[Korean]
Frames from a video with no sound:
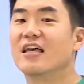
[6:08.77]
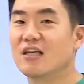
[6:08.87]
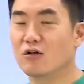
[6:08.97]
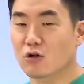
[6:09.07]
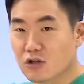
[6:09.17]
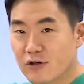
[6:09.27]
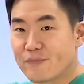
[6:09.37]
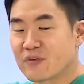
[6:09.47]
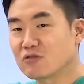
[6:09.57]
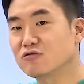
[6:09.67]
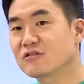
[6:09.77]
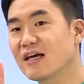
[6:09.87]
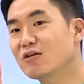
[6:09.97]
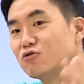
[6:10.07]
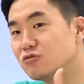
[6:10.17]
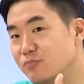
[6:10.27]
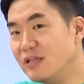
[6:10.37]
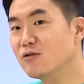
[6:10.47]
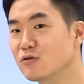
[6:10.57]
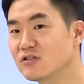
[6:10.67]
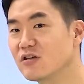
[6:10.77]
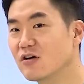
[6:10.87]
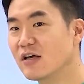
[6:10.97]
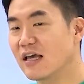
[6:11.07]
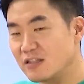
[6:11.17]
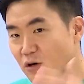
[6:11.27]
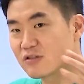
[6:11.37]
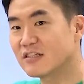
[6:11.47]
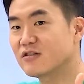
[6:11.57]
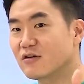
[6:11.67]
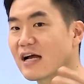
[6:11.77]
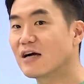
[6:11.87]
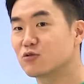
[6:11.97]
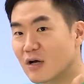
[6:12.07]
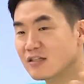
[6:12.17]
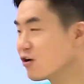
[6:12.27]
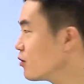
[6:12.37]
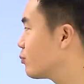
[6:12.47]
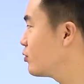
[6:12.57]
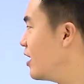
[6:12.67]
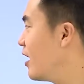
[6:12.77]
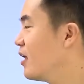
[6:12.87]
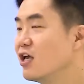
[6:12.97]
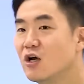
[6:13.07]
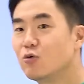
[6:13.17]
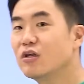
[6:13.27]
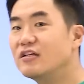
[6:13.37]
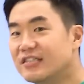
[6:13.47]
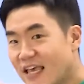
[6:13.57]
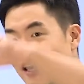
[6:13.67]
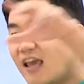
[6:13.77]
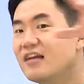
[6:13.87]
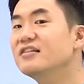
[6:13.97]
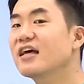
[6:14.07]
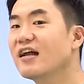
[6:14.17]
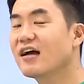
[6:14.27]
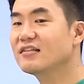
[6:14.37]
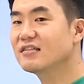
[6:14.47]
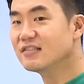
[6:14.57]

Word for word: 이런 어떤 국가의 국민으로서의 정체성을 강조하는 것보다 우리는 세계를 살아가는